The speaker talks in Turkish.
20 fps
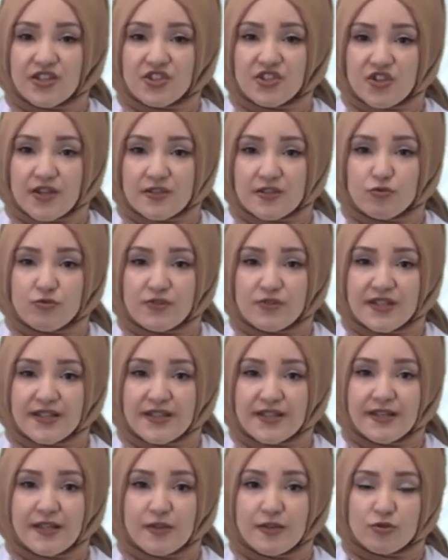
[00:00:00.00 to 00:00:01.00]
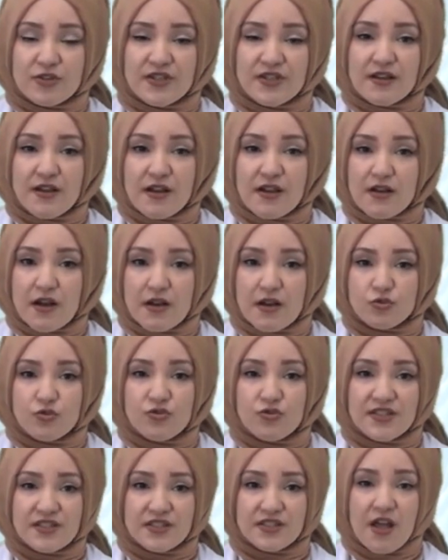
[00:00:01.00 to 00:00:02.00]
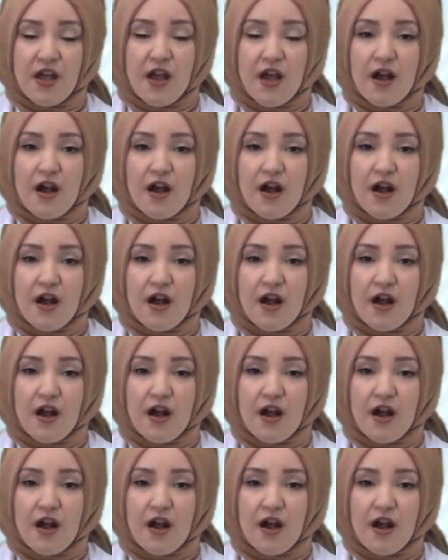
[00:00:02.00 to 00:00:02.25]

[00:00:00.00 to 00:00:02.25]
geçen sulara genel olarak akarsu denir.